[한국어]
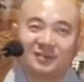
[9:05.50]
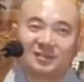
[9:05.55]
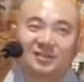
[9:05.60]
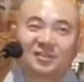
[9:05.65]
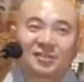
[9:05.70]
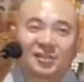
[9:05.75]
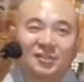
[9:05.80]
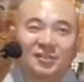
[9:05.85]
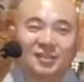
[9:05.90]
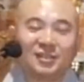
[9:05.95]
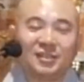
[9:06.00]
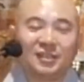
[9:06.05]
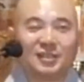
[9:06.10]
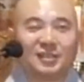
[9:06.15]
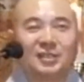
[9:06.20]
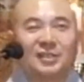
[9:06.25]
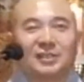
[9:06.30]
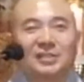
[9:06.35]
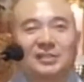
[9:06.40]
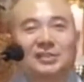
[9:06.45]

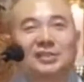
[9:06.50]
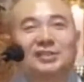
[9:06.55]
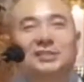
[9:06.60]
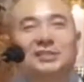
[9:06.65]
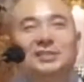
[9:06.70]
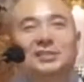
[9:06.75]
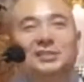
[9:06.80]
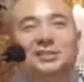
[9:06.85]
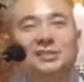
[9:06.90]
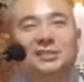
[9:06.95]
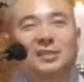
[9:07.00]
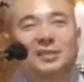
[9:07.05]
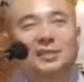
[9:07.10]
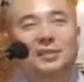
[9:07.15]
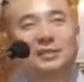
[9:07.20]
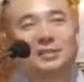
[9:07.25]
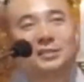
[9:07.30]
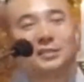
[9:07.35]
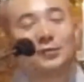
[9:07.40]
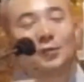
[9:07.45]
그러니 천신들이
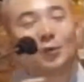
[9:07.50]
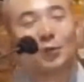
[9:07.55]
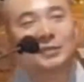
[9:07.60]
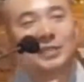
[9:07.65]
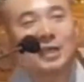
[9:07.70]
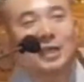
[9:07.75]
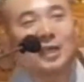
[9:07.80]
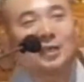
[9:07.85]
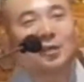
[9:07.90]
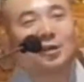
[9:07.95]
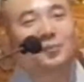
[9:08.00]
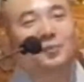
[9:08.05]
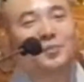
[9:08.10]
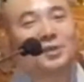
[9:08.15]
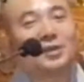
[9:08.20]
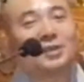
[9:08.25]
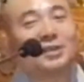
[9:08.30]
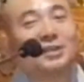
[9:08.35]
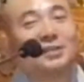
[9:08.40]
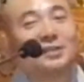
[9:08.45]
그곳에
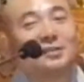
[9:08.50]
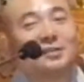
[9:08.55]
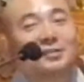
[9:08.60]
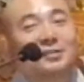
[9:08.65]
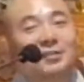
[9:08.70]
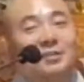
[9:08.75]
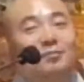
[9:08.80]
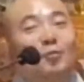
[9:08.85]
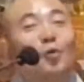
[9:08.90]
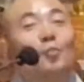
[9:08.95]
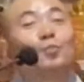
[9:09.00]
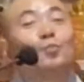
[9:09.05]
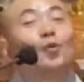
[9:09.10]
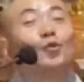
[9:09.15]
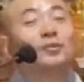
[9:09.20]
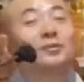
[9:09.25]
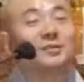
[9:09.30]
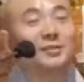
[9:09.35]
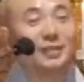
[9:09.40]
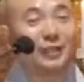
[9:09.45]
역병이 있는 것을 못
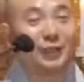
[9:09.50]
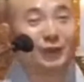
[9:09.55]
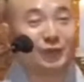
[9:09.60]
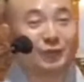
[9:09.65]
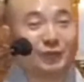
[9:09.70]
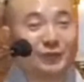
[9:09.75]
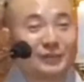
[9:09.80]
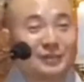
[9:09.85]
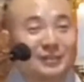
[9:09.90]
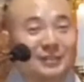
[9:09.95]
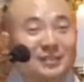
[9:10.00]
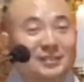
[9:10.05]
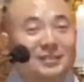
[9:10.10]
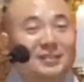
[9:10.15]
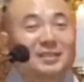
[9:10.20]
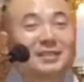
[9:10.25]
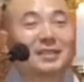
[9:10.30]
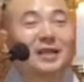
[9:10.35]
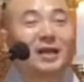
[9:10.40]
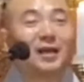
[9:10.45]
보는 거예요.
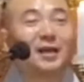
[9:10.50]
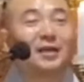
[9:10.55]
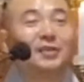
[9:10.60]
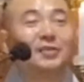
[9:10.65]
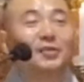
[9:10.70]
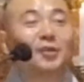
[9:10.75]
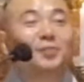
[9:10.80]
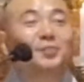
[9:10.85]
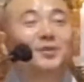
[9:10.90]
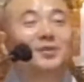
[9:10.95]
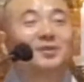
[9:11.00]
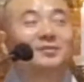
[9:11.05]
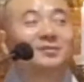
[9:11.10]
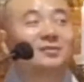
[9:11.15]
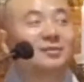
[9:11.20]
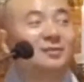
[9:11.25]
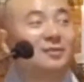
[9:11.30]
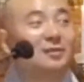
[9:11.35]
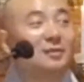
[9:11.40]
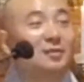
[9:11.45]
그러니까
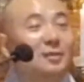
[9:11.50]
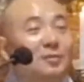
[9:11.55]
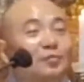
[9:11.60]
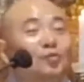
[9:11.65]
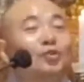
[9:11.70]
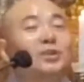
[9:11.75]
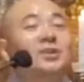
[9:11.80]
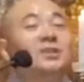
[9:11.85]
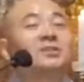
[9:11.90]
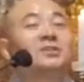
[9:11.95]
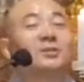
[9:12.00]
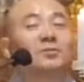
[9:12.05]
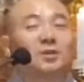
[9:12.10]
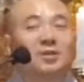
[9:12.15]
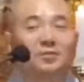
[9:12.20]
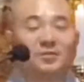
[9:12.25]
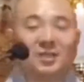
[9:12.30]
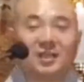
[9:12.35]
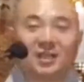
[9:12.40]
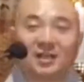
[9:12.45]
역병들을
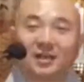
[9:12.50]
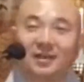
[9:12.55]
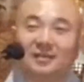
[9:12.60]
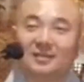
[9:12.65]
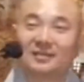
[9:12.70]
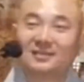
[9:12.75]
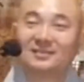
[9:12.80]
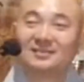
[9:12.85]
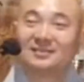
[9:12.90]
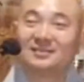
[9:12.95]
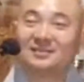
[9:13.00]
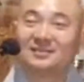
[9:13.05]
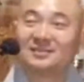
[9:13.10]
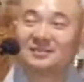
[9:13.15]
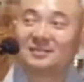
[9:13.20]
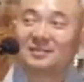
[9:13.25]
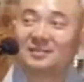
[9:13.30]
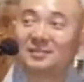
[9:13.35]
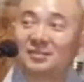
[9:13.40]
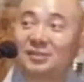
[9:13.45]
물리쳐버립니다.
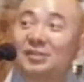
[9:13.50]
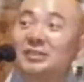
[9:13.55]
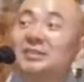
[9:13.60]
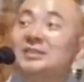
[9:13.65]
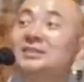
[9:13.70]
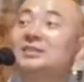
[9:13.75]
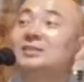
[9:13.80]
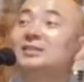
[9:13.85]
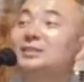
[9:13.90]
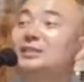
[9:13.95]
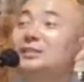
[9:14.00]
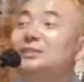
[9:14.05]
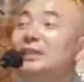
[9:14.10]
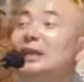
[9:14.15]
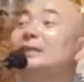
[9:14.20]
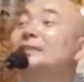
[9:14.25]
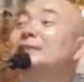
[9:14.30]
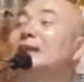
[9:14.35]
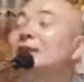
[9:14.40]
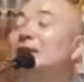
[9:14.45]
천신들이
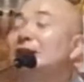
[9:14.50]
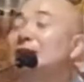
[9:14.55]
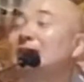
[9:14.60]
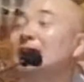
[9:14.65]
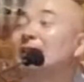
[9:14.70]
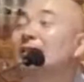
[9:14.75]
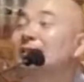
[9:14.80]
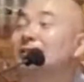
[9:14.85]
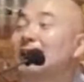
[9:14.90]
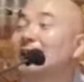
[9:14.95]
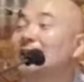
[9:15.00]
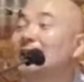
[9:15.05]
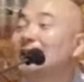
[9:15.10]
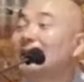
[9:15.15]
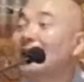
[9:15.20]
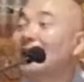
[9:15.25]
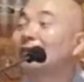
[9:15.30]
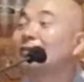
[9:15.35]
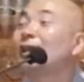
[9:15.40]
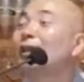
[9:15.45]
잘, 살, 자, 기가
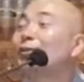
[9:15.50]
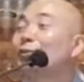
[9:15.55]
깨끗한